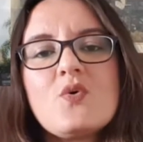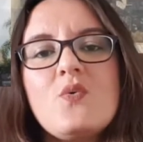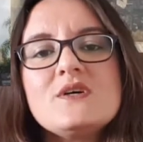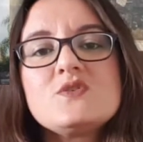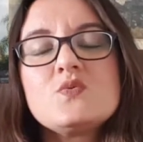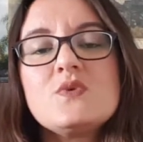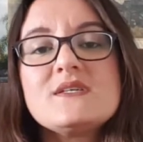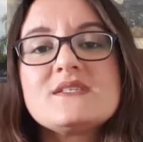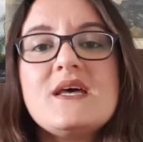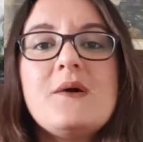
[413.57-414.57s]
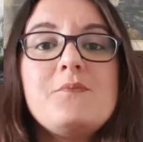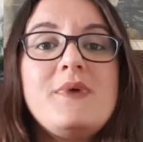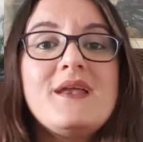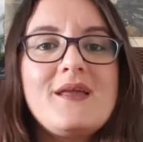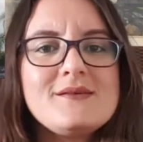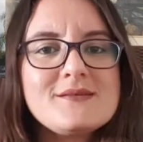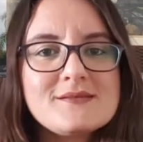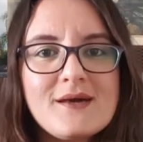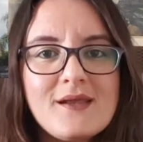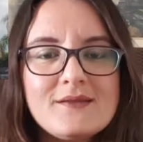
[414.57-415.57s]
com as suas
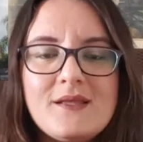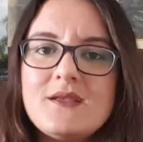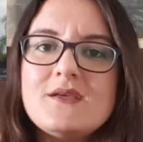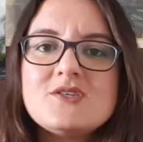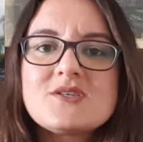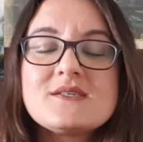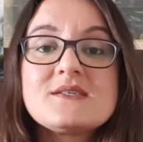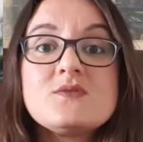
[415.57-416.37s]
belezas características